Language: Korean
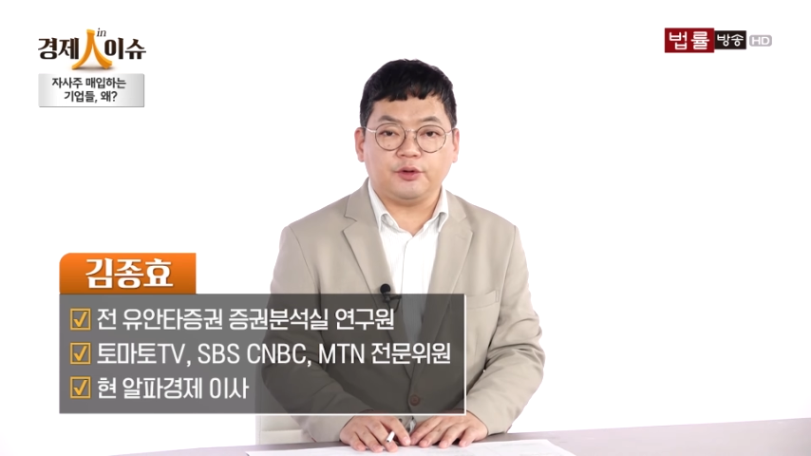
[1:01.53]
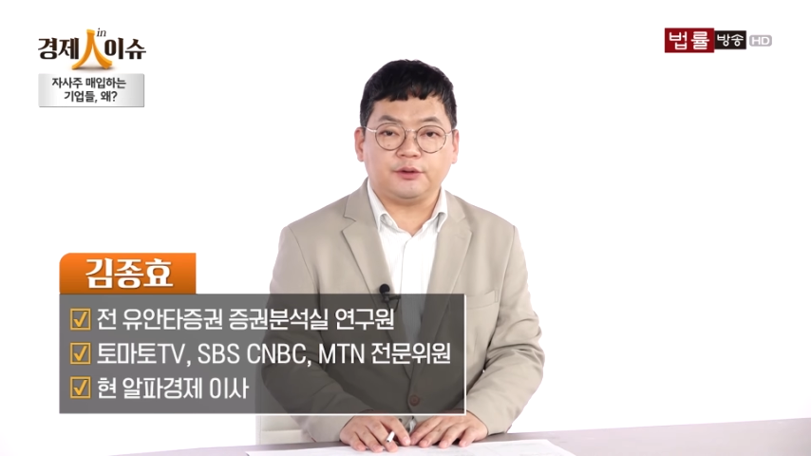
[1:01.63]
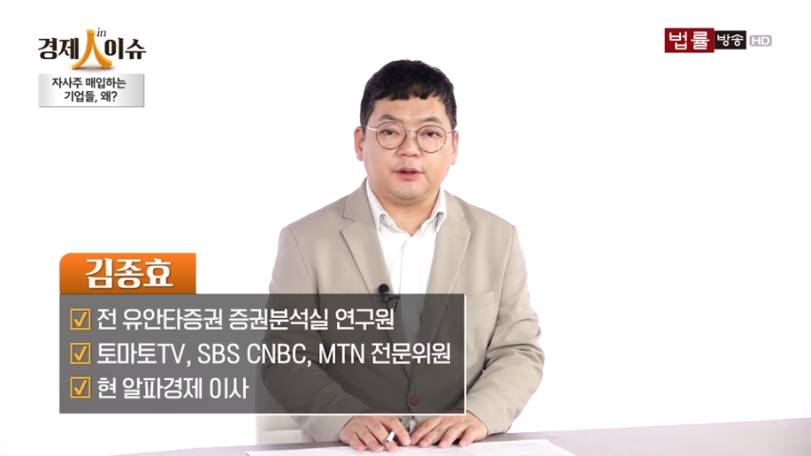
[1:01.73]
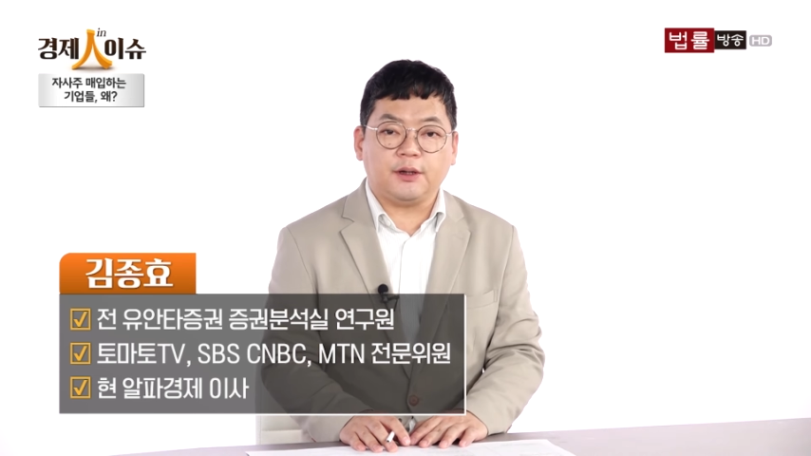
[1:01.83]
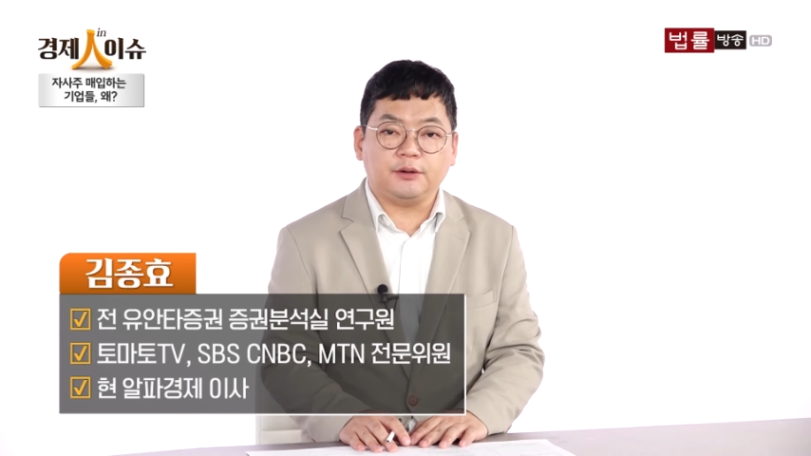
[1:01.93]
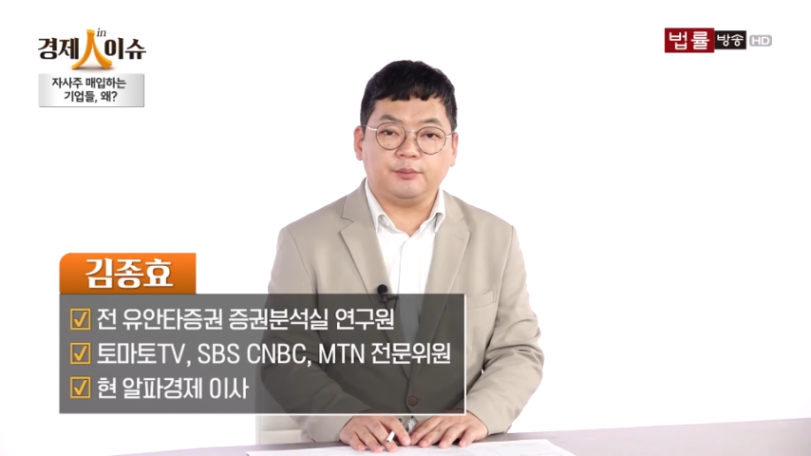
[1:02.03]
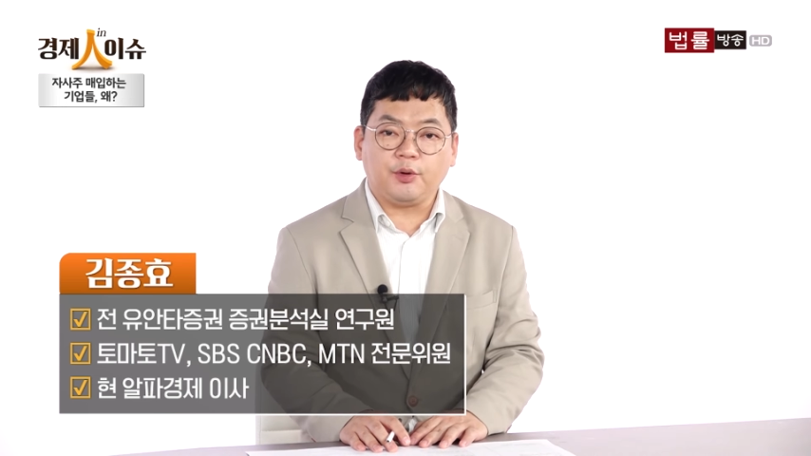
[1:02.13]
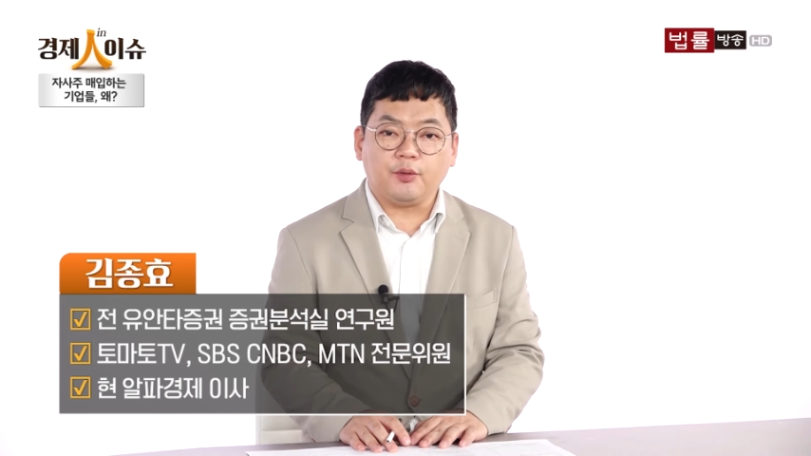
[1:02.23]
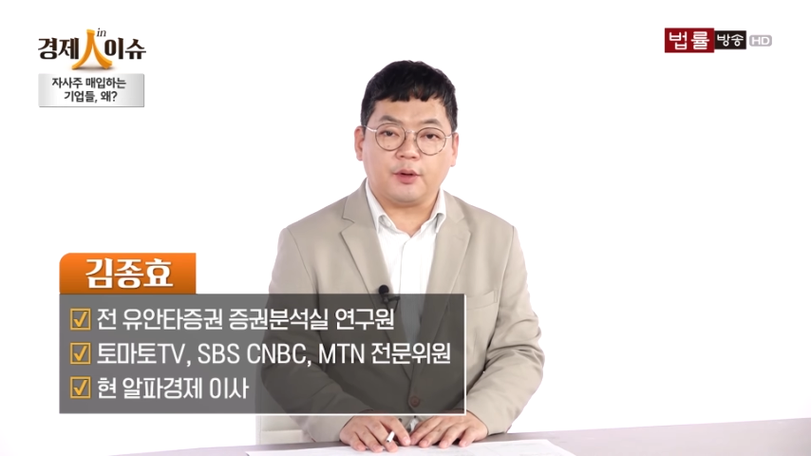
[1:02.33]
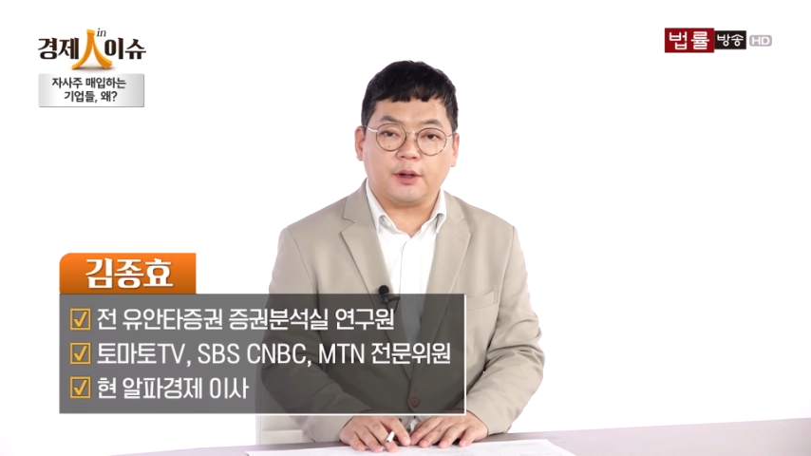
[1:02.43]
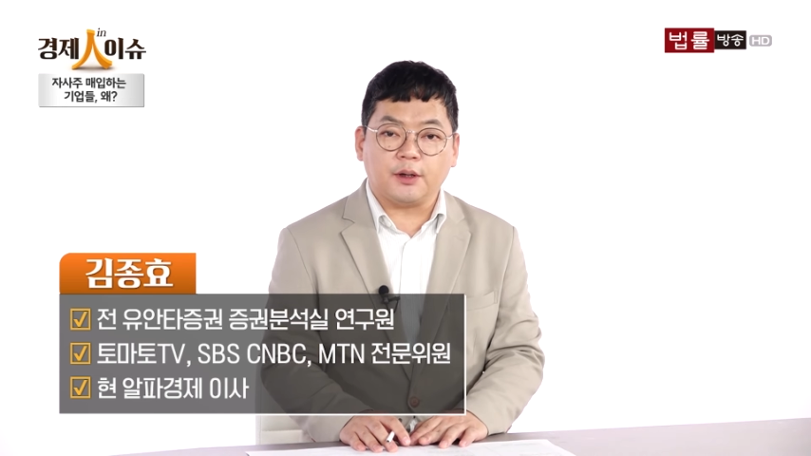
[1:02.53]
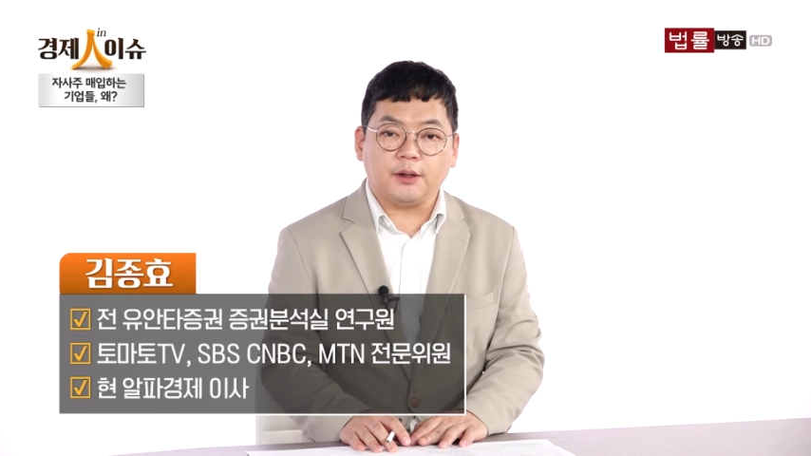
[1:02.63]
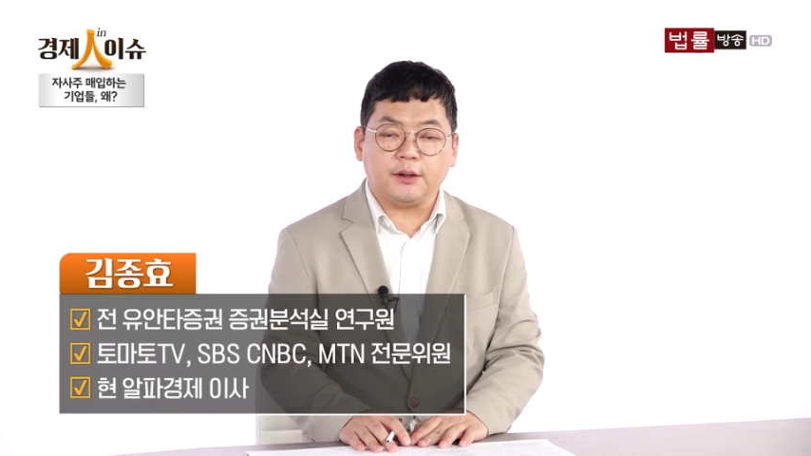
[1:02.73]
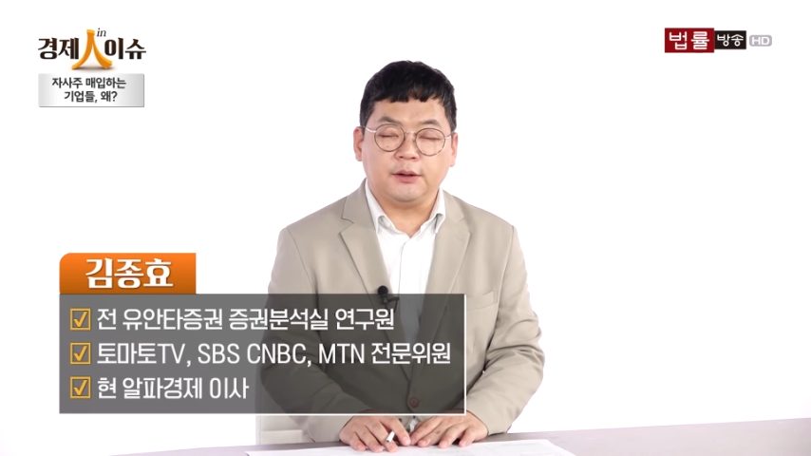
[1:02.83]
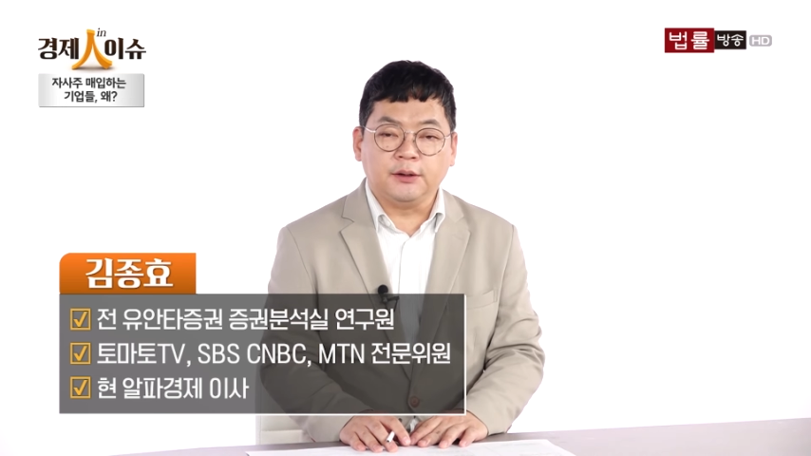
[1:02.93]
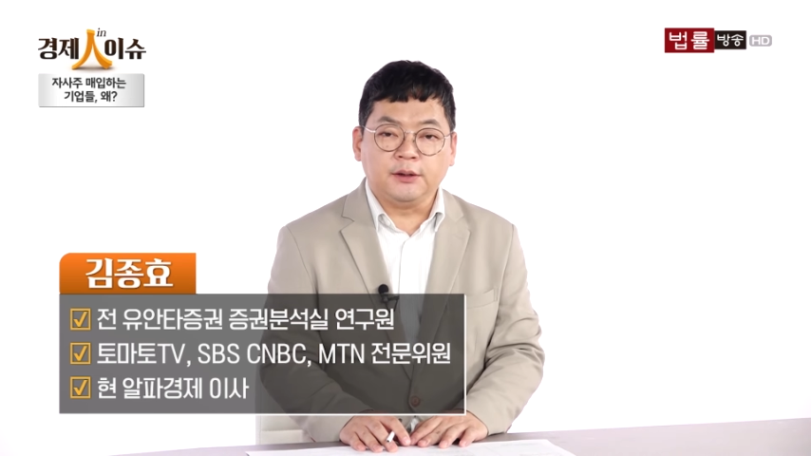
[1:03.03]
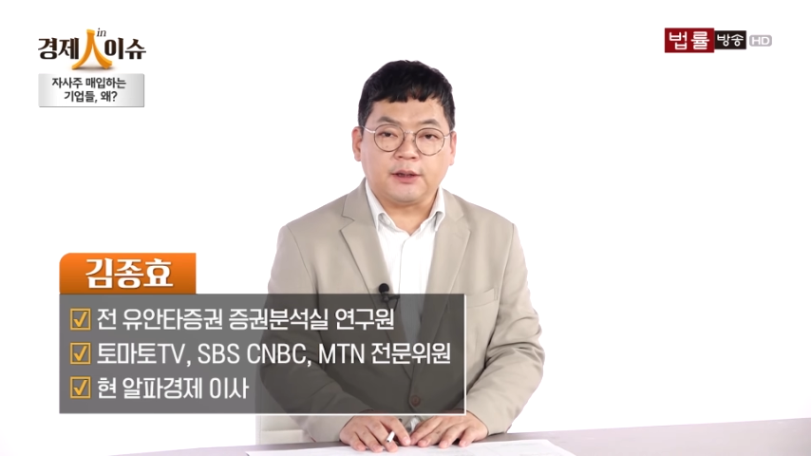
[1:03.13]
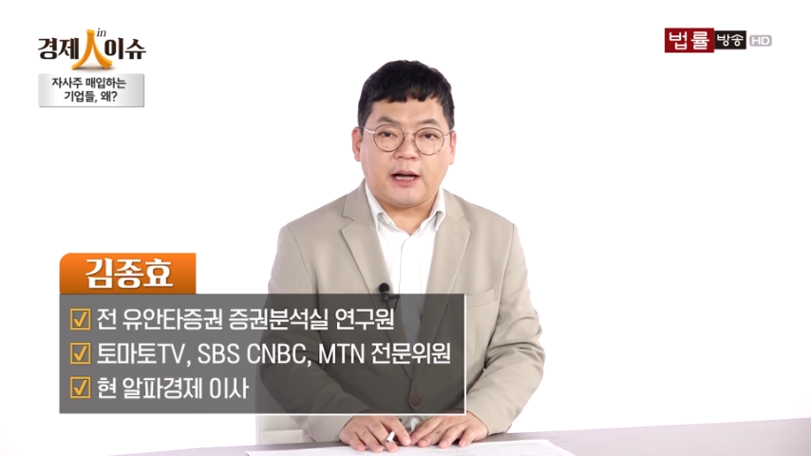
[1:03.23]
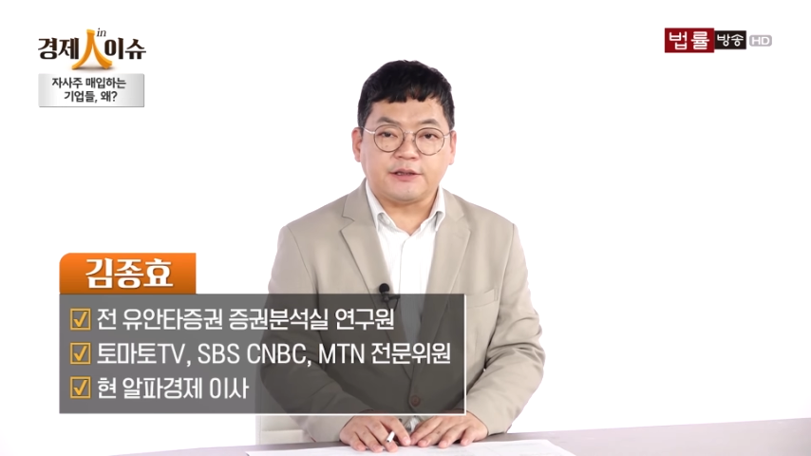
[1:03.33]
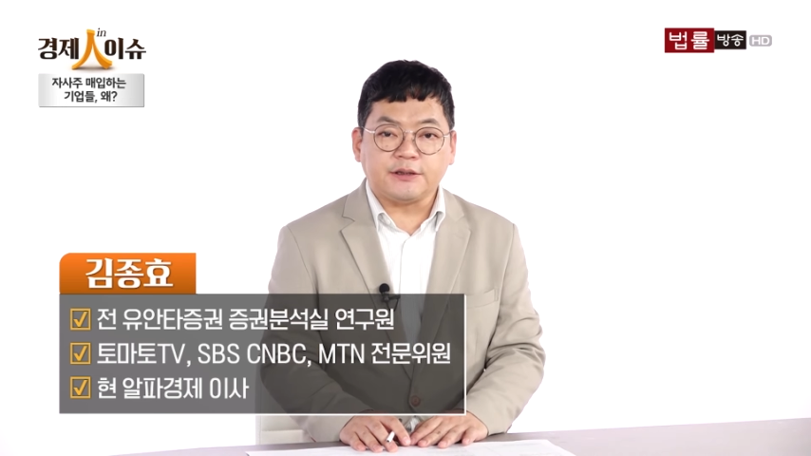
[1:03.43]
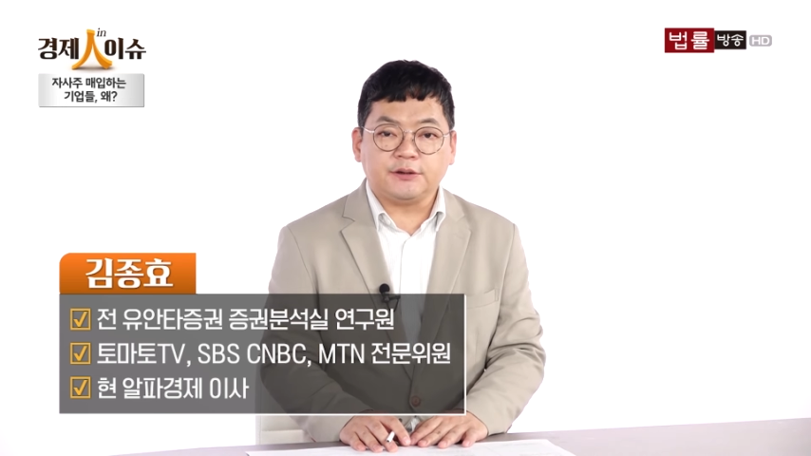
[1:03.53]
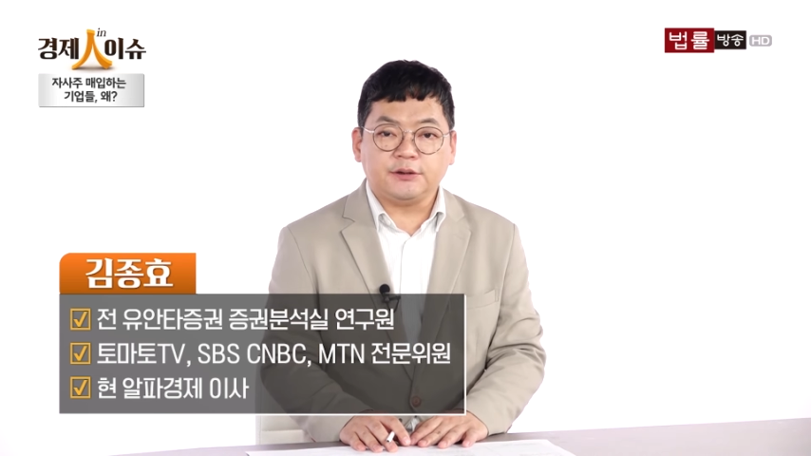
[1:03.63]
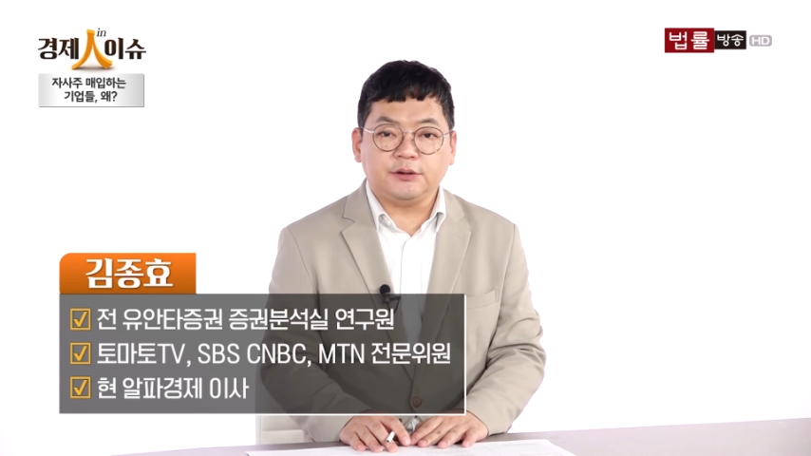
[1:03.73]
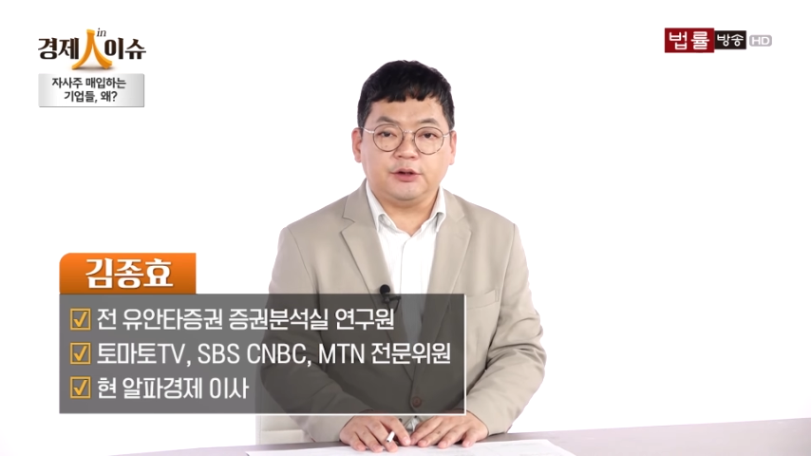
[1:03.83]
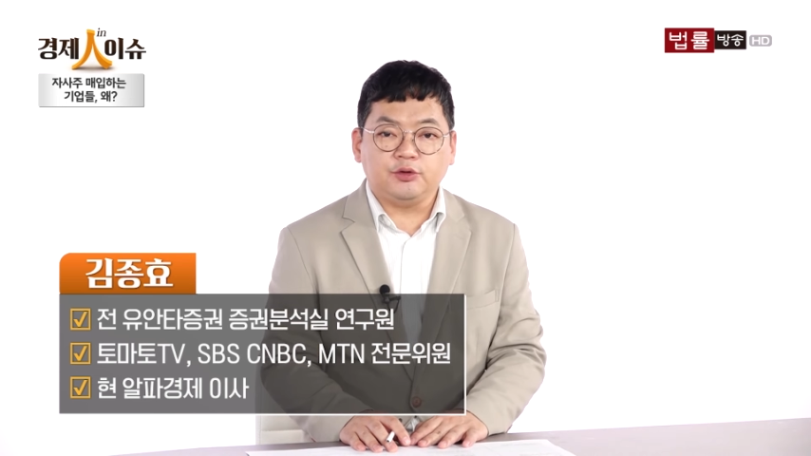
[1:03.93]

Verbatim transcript: 있다는 평가가 가장 큰